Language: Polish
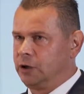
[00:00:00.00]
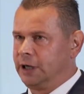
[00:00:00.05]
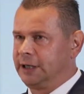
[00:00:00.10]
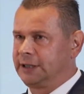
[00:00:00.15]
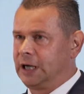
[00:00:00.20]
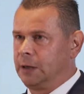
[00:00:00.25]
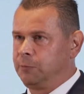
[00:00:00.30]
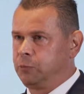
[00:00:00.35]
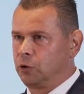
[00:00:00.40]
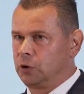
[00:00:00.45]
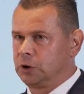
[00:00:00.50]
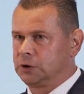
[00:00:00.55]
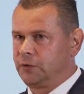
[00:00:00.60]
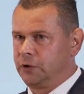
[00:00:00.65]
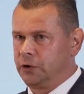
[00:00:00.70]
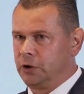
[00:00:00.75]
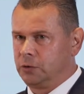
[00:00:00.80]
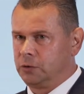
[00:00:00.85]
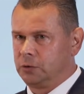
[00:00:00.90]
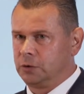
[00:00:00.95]
etapu
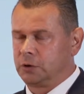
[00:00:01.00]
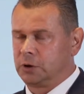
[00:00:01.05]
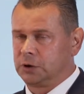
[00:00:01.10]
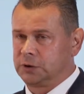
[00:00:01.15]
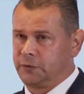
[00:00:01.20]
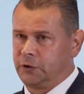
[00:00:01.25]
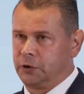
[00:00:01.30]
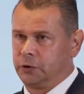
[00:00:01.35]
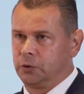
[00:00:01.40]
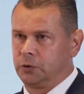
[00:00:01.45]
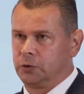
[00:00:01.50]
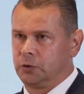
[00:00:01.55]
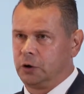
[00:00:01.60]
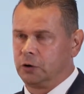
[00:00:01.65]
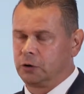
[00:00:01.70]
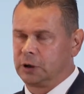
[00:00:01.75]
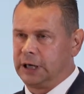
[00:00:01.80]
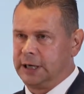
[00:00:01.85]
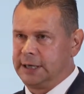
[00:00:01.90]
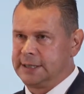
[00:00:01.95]
rozwoju, rozwoju
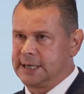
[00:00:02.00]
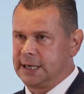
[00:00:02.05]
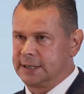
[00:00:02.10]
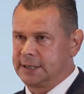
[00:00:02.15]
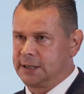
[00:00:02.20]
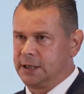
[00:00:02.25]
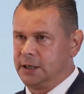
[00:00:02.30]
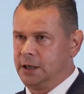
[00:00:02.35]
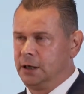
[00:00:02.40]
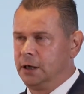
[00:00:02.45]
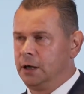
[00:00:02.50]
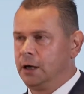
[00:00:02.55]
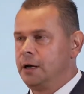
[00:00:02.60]
organizacji